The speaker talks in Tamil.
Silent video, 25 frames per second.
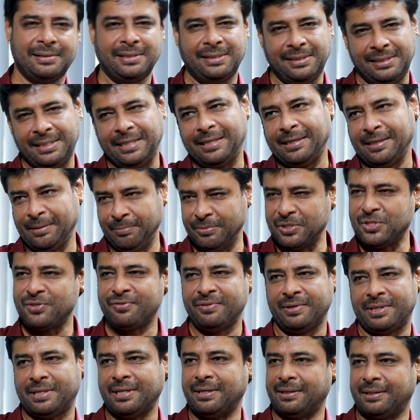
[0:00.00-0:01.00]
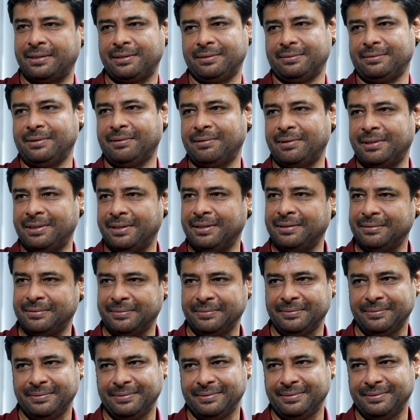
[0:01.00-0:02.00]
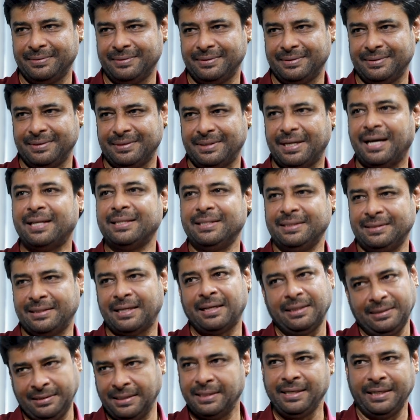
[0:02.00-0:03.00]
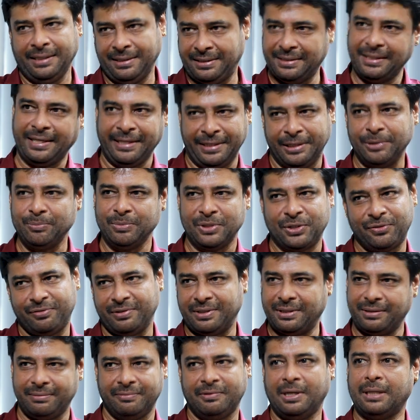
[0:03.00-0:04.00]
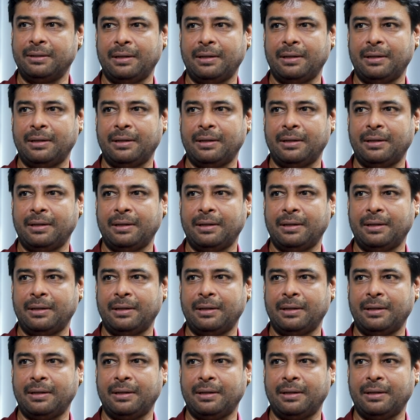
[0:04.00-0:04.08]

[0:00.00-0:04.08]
அது இங்கே மிஸ்ஃபிட்டாக இருக்குது அவ்வளோதான் அந்த அந்த நேச்சர் இங்கே மிஸ்ஃபிட்